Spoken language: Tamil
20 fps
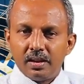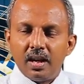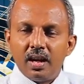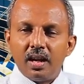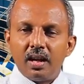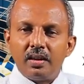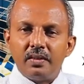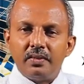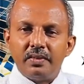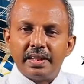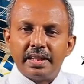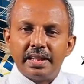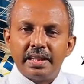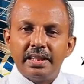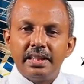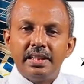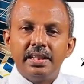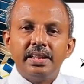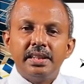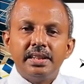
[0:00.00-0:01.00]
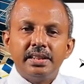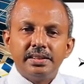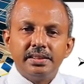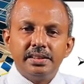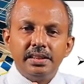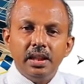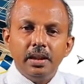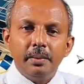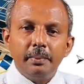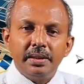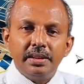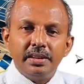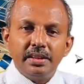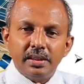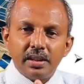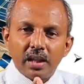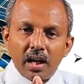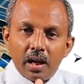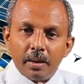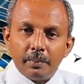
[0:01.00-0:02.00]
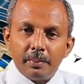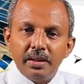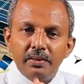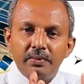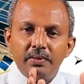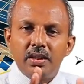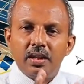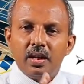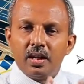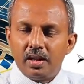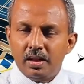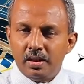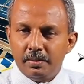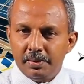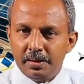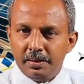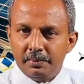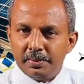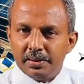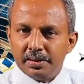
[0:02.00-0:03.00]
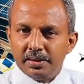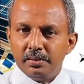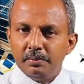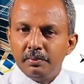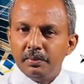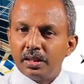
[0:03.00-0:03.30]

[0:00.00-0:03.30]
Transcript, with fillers: ஆகவே சீமந்தின் அமைவு காலம் என்பது